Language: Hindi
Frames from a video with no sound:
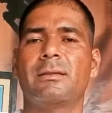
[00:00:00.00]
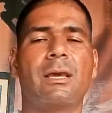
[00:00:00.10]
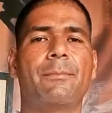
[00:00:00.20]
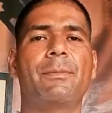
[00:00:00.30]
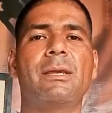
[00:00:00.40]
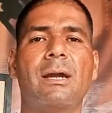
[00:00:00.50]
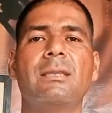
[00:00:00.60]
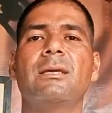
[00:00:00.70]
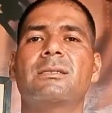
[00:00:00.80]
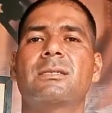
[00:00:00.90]
यह
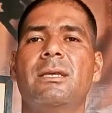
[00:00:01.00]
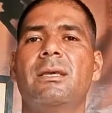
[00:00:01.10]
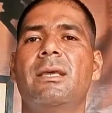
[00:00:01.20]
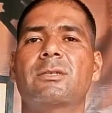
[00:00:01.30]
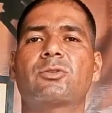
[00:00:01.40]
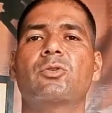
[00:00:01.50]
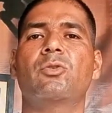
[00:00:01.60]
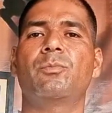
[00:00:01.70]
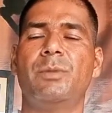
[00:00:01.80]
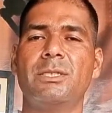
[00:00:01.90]
बीकानेर से
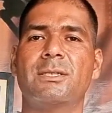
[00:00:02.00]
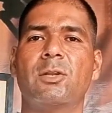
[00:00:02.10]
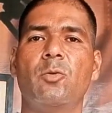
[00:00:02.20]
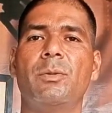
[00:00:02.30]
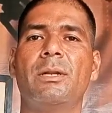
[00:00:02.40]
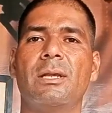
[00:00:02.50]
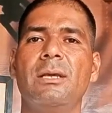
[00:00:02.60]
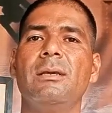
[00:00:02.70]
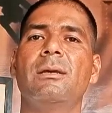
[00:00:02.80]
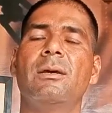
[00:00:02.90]
120 किलोमीटर
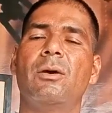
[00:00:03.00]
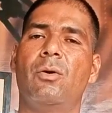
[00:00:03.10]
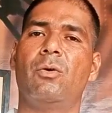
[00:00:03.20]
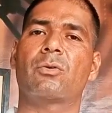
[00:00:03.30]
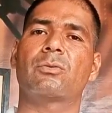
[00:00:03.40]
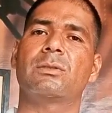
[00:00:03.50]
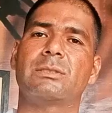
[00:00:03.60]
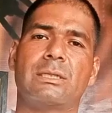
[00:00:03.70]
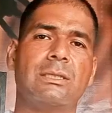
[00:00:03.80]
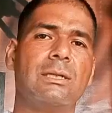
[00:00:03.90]
है और
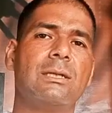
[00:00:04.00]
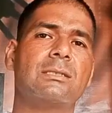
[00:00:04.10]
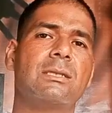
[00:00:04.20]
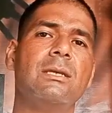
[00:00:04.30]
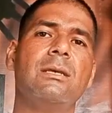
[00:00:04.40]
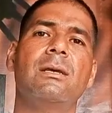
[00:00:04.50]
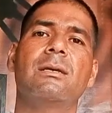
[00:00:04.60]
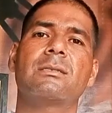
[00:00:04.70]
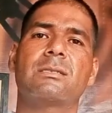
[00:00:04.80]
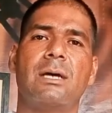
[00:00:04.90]
छतरगढ़ से
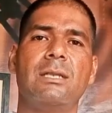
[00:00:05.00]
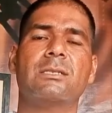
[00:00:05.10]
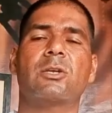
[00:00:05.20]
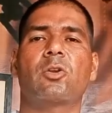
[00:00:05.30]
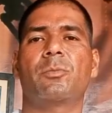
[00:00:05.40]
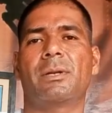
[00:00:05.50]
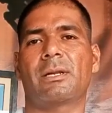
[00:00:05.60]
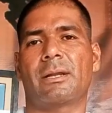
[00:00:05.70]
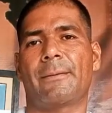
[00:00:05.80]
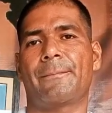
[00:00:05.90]
40
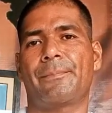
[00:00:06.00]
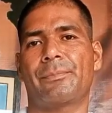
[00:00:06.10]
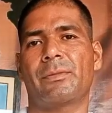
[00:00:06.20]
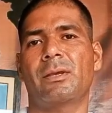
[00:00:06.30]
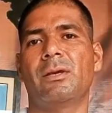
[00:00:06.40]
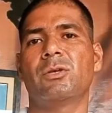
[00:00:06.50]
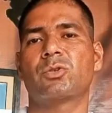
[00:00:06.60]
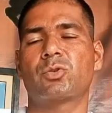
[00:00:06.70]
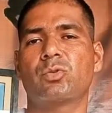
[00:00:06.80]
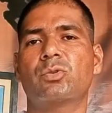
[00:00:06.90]
किलोमीटर है
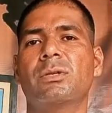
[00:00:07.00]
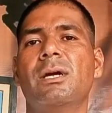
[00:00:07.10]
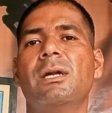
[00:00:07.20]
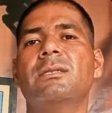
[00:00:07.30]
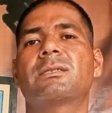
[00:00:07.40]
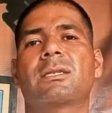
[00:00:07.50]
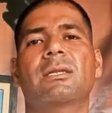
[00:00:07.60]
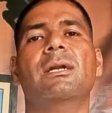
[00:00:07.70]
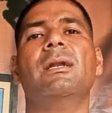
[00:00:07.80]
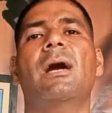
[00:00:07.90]
सूरतगढ़
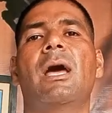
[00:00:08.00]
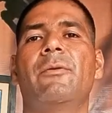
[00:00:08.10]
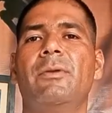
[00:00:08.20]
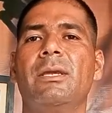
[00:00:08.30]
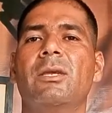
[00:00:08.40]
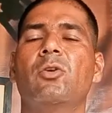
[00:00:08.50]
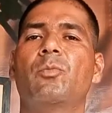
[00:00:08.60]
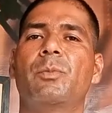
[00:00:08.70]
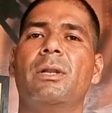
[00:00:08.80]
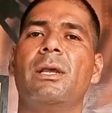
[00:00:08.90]
छतरगढ़ हाईवे के
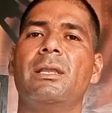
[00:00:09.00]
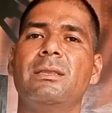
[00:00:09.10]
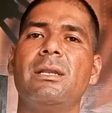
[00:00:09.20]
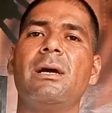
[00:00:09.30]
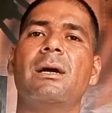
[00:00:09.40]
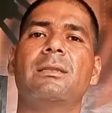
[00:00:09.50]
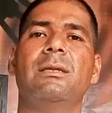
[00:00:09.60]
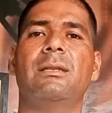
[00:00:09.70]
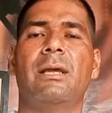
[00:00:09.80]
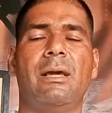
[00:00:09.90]
ऊपर इंदिरा
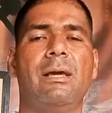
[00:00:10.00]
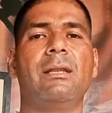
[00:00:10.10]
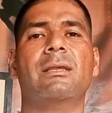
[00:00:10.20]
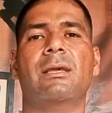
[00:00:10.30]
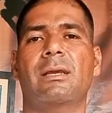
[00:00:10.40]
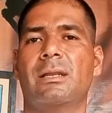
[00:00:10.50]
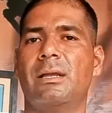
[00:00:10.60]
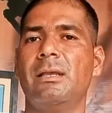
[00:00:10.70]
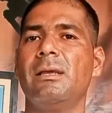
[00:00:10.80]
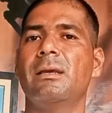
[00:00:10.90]
गांधी नहर के
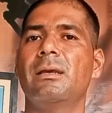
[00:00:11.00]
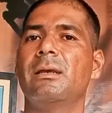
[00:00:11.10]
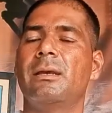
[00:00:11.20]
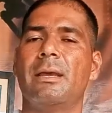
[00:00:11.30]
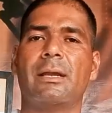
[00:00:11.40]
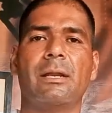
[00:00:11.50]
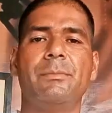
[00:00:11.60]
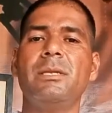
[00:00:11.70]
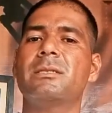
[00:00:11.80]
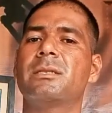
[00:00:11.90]
किनारे
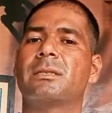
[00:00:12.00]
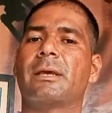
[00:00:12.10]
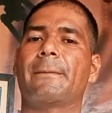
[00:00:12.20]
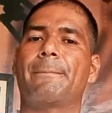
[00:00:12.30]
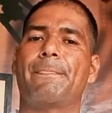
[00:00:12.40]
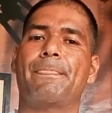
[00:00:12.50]
एकेडमी स्थित है